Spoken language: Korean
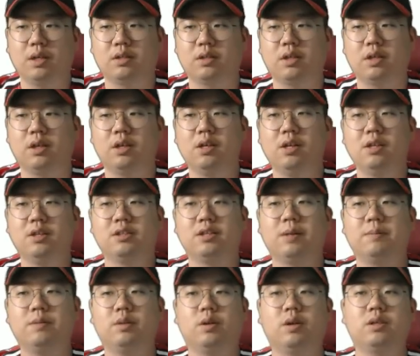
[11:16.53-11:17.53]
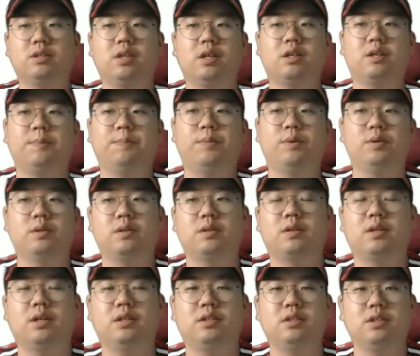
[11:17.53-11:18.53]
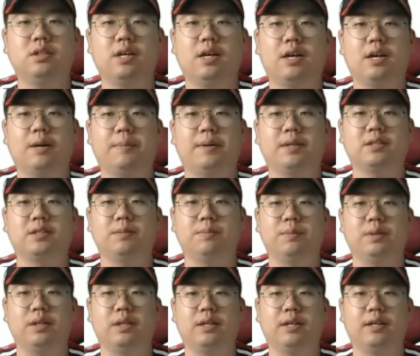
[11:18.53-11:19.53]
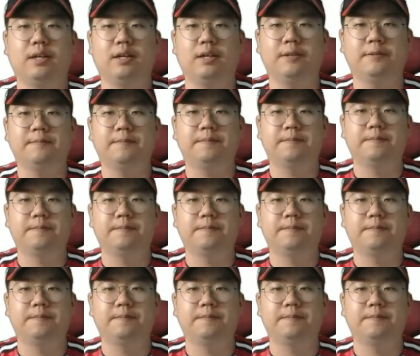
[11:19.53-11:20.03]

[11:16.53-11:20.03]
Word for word: 이렇게 삼성의 체크포인트까지 알아봤습니다.